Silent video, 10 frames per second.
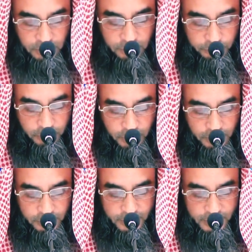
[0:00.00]
তারপর
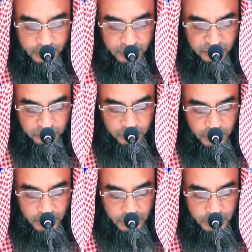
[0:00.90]
হাদিস হাদিস নম্বর
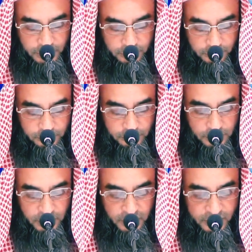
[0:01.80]
একাশি
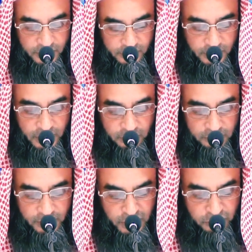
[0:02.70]
আনাসরাদি আল্লাহ
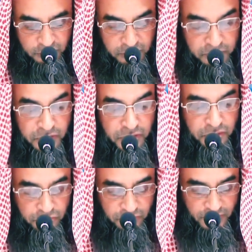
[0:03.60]
তালে
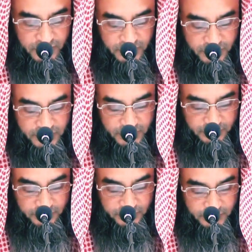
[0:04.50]
বর্ণিত কাছাকাছি
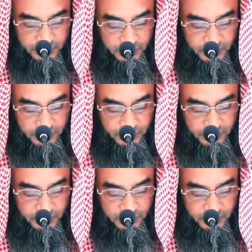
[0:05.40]
হাদিস